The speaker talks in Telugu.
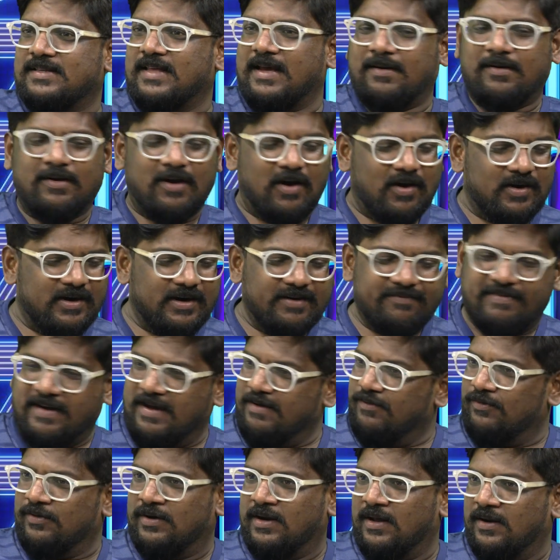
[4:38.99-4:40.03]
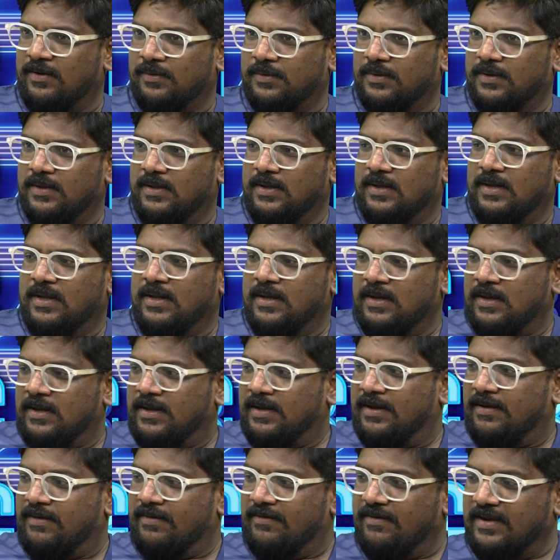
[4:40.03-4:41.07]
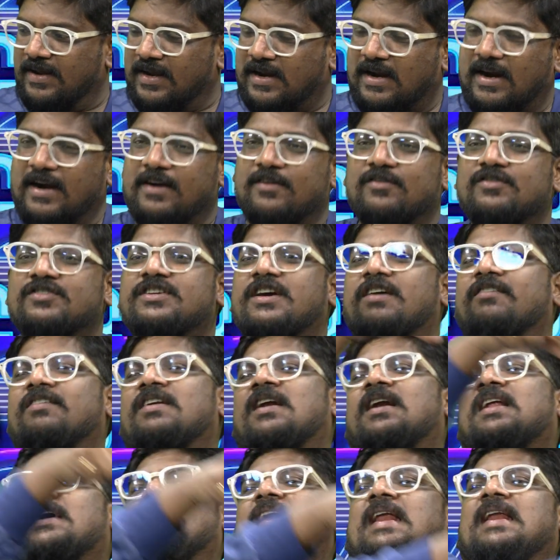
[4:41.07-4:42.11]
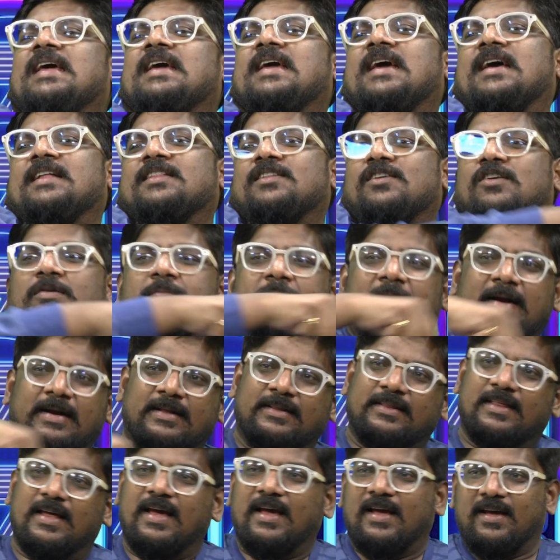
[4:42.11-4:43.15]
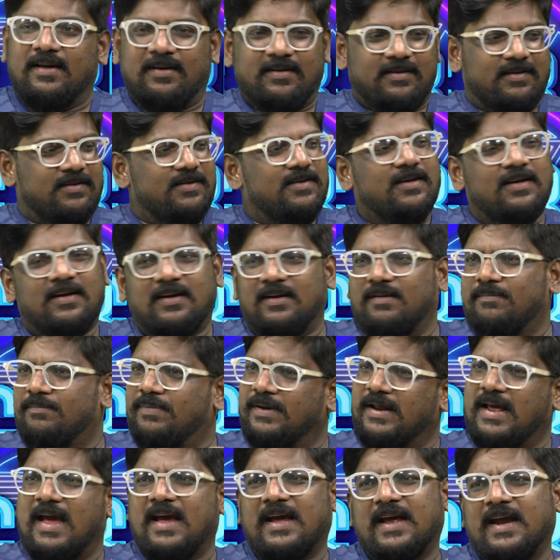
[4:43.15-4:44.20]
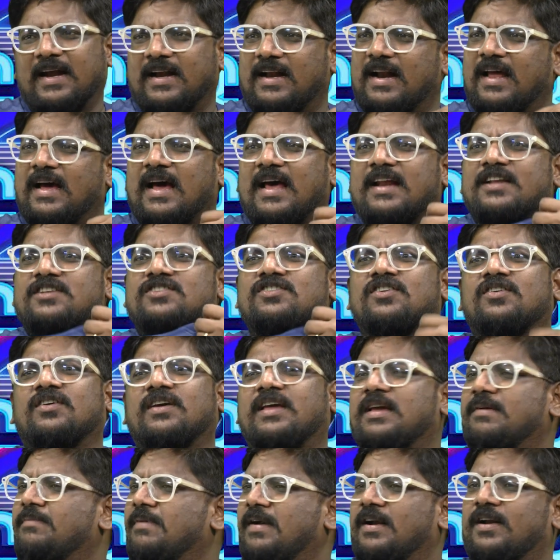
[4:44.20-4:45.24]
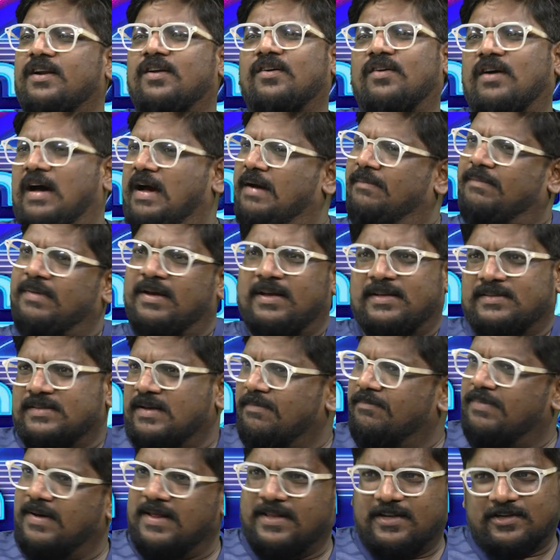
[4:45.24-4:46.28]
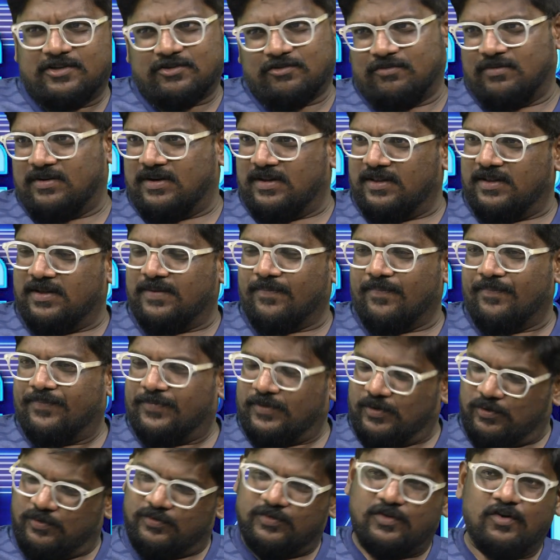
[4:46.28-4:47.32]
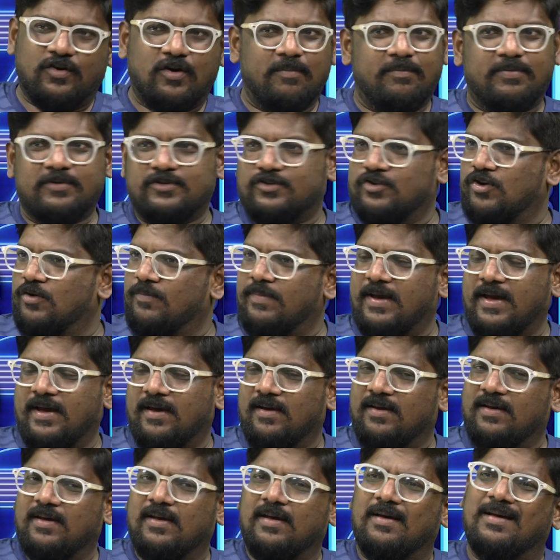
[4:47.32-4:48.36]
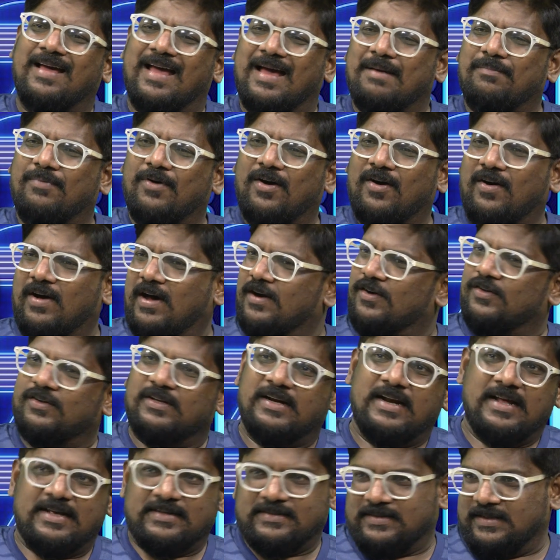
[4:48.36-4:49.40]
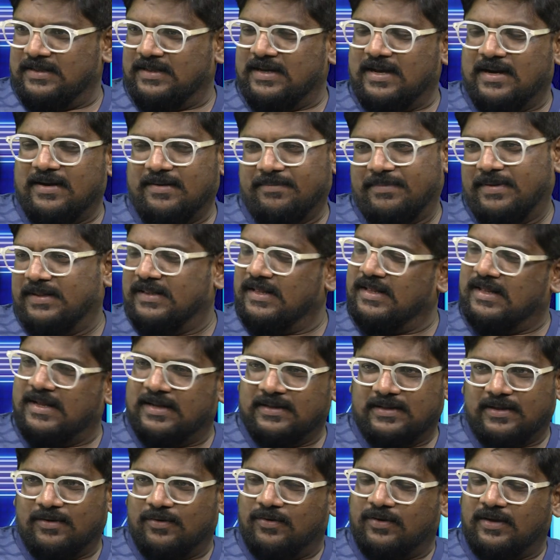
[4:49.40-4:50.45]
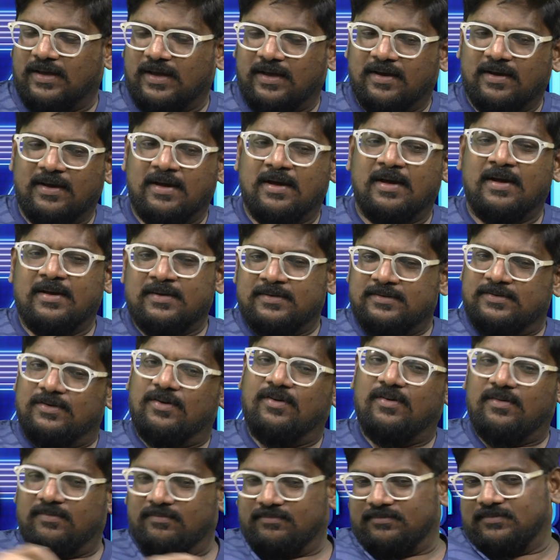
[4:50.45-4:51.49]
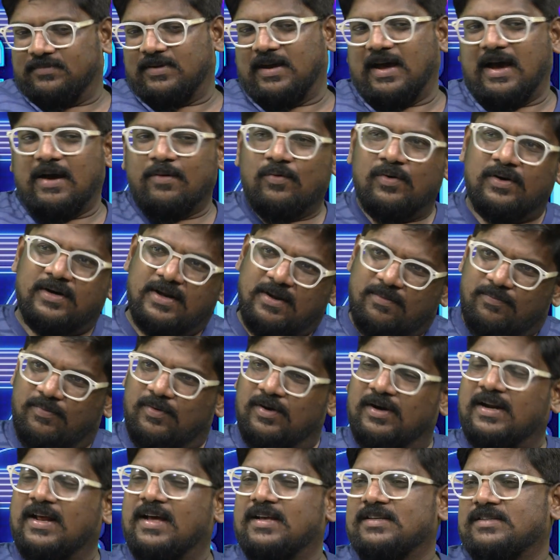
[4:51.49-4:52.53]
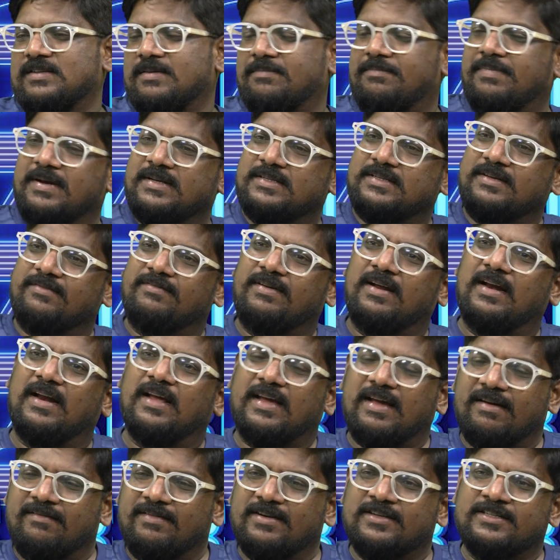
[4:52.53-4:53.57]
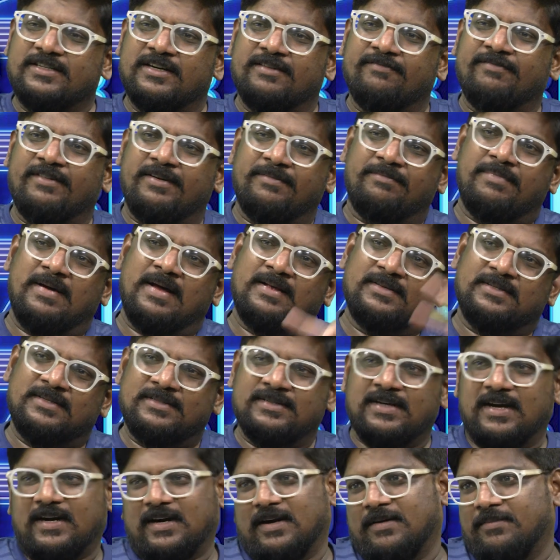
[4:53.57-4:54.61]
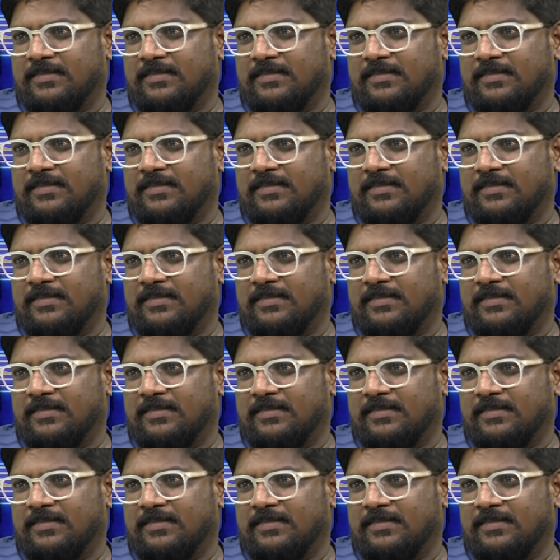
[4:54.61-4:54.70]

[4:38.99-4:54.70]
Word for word: స్థాయిలో ఆల్రెడీ ఫైవ్ ఉన్నారు ఇక్కడ నుంచి ఏమన్నా గెలికి అందులో పెడితే ప్రియాంక ఎట్లా గడిచో గీ పెట్టో ఆమె సంపాదించుకుంటుంది hmm. కొద్ది గొప్ప శోభే అపో అని వదిలేస్తుంది కానీ మిగతాదంతా ఓకే సో ఆ ఉల్టా పుల్టా అని చెప్పేసి వీళ్ళకి ఎవిక్షన్ ఫ్రీ పాస్ ఇచ్చి అక్కడ